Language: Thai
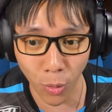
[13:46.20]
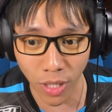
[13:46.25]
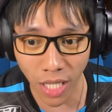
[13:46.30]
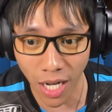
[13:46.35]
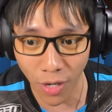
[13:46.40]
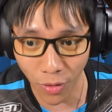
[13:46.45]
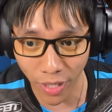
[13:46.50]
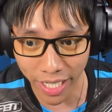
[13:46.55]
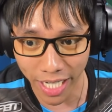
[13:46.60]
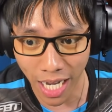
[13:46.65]
ขอบคุณ
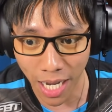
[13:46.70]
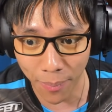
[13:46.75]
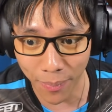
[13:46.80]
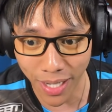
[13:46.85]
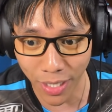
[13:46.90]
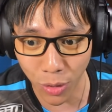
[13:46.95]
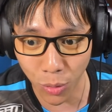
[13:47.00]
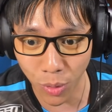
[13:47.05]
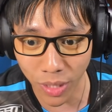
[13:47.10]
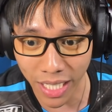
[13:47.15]
ฮะ โอเคฮะ
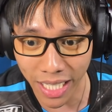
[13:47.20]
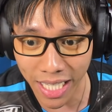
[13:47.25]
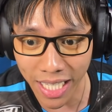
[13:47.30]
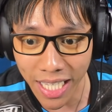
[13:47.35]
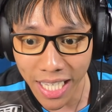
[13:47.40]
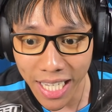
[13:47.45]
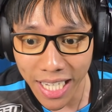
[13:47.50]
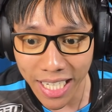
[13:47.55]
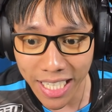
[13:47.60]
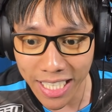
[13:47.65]
มาตรงนี้
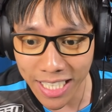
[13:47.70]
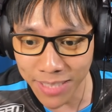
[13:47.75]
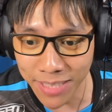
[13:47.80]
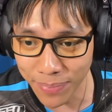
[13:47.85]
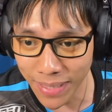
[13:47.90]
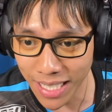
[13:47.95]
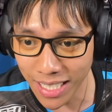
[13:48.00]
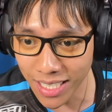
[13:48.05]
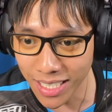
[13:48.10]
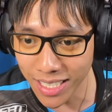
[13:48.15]
ขึ้นไป